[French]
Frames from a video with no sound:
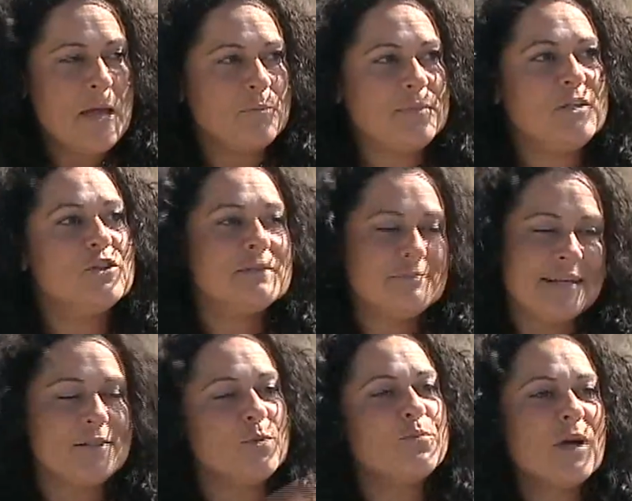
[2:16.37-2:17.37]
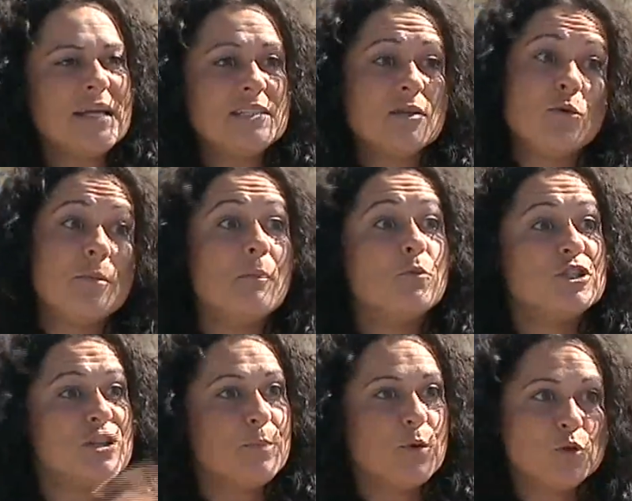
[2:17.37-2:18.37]
Puis là, quelqu'un pourrait dire, oui, mais moi,
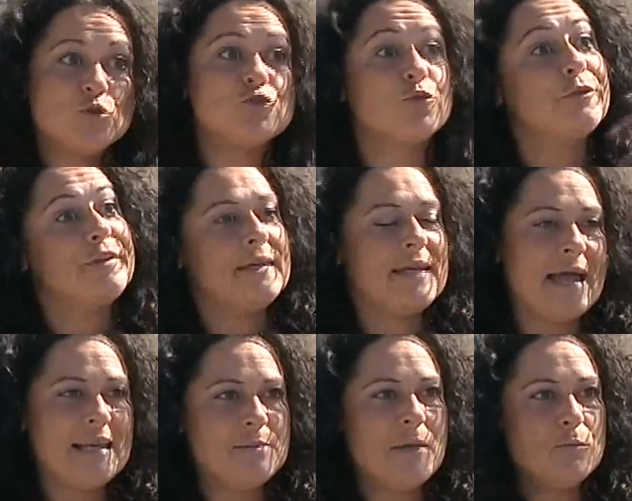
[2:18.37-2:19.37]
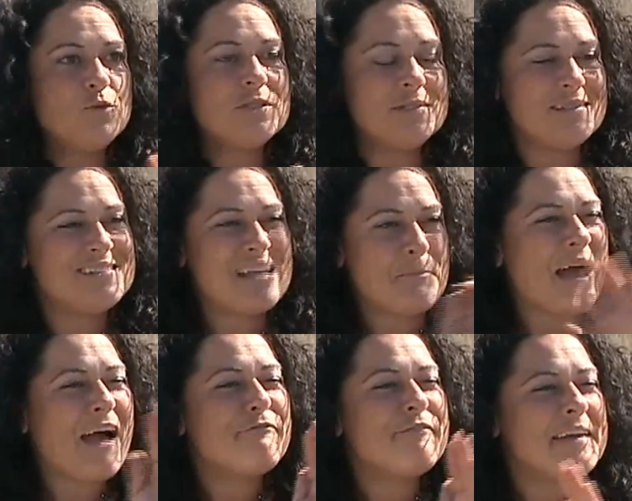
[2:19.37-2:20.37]
j'ai pas une journée à aller m'amuser. Ça
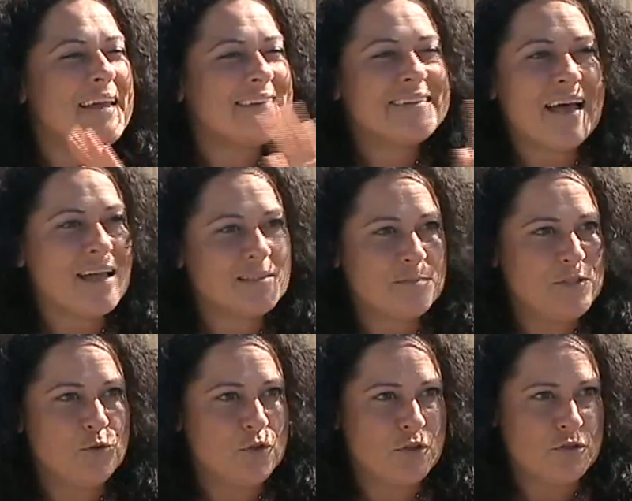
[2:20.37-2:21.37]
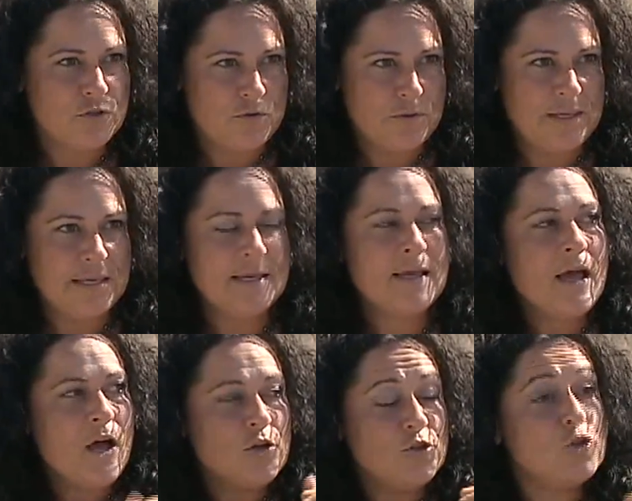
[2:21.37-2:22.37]
prend 20 à 30 minutes
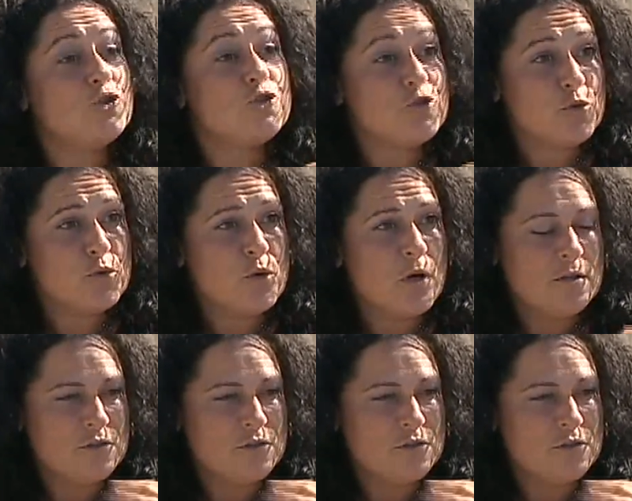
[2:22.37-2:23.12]
de jeu.